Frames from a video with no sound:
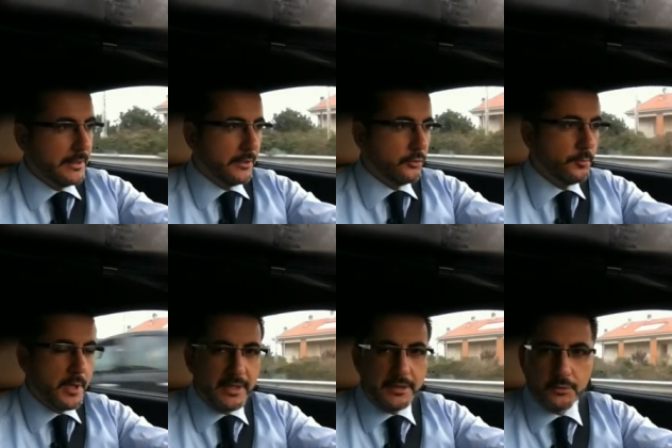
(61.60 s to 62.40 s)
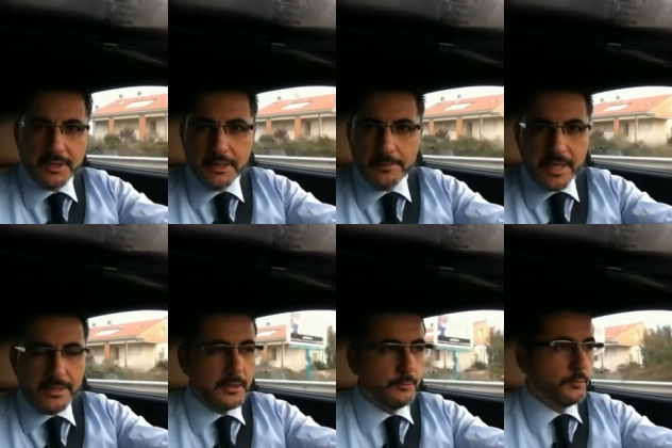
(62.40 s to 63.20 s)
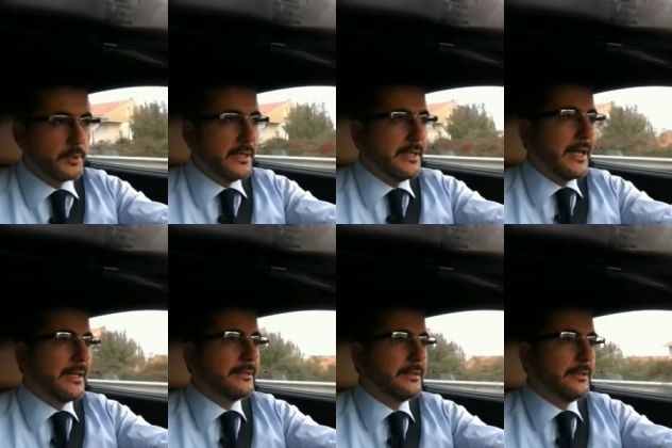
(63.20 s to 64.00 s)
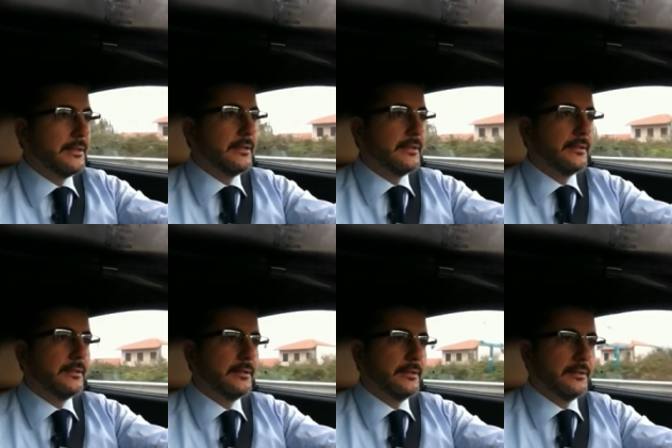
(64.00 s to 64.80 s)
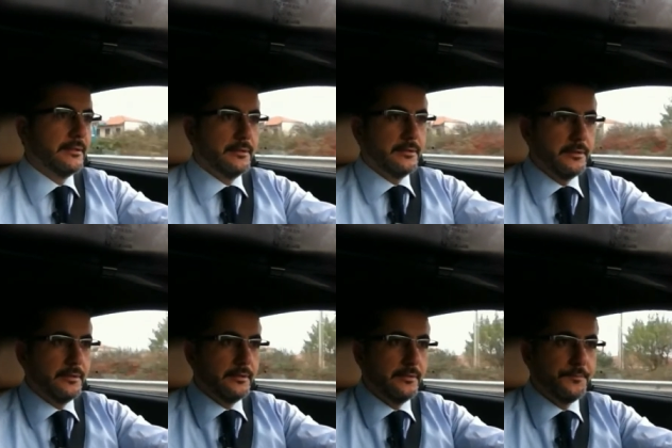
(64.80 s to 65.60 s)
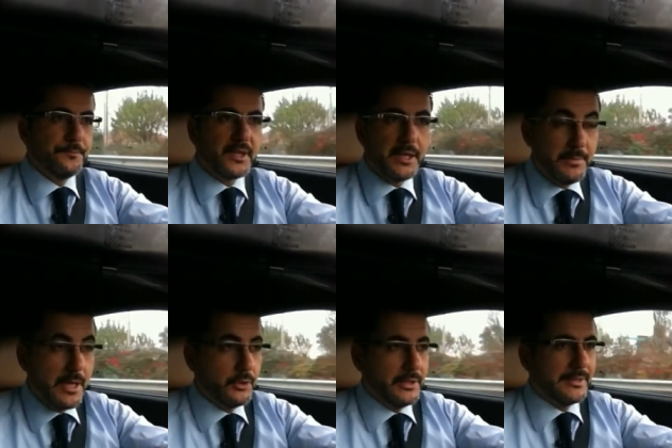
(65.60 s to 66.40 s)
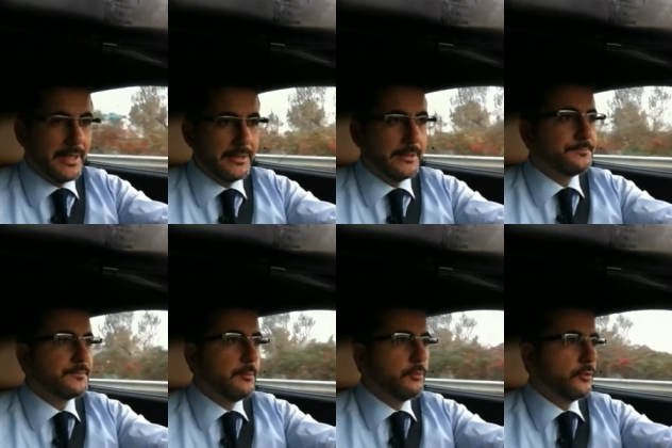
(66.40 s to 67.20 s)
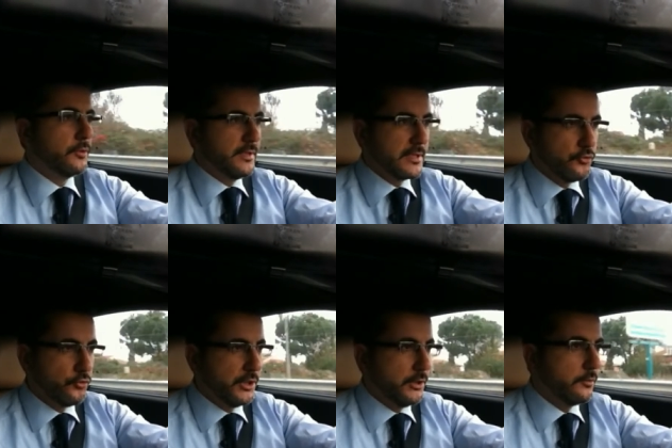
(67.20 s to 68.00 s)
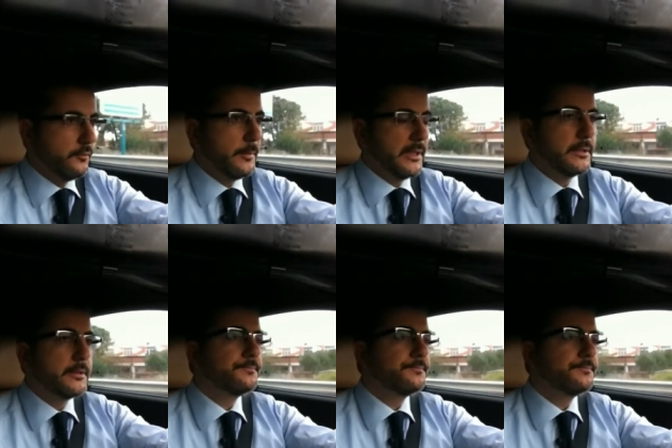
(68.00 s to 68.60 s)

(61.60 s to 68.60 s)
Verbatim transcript: indubbiamente una delle menti più brillanti eh, che abbiamo in Italia dal punto di vista giuridico ovviamente.